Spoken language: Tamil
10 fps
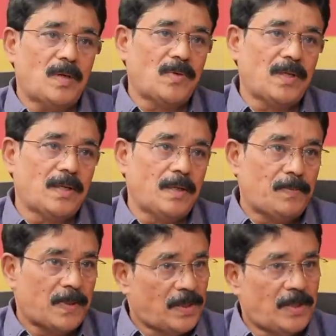
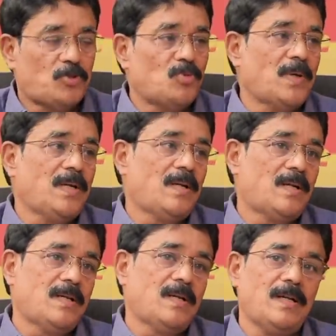மாவட்டங்களில் பிரதிநிதித்துவமே
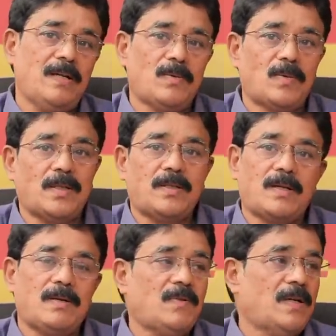இல்லாத நிலையிலும் கூட
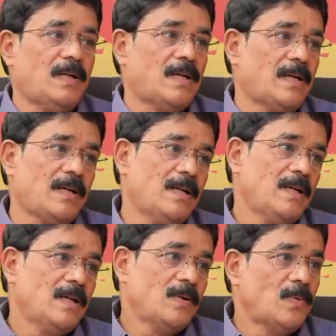திருநெல்வேலியில்
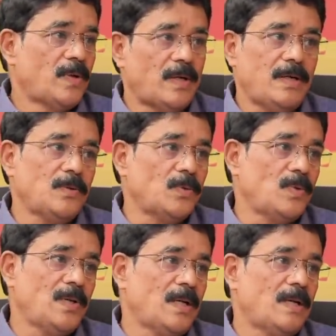ஒரு ரெண்டு
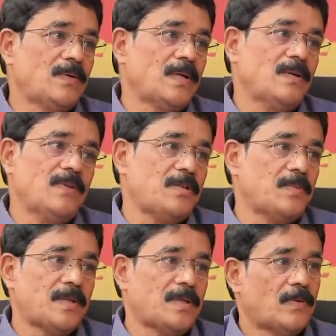தொகுதியில் அவங்க வெற்றி
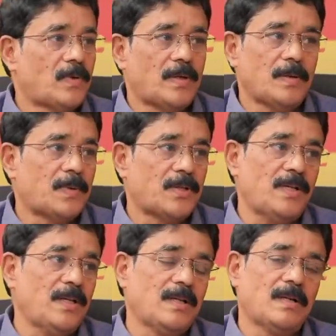பெற்று அவருடைய
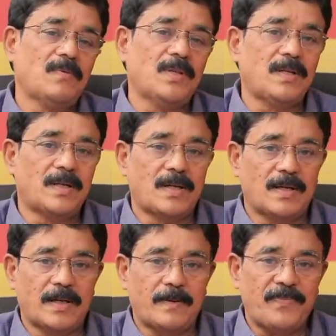பிரதிநிதிகள்
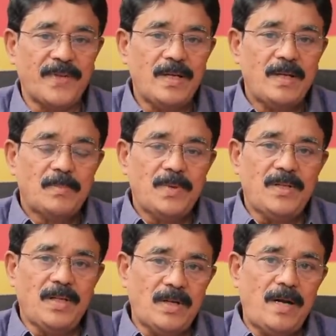வந்திருக்கிறாங்க இப்போ
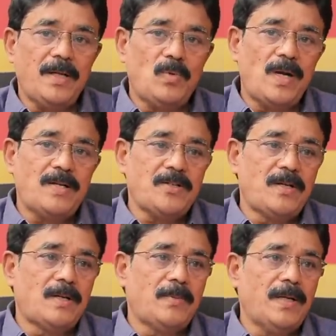இதை தாண்டி
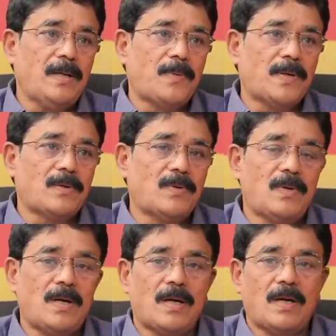உள்ளாட்சியில் நம்ம என்ன
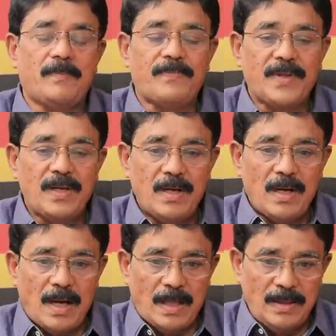பார்க்கணுன்னா
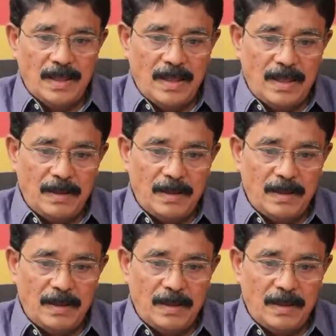அந்த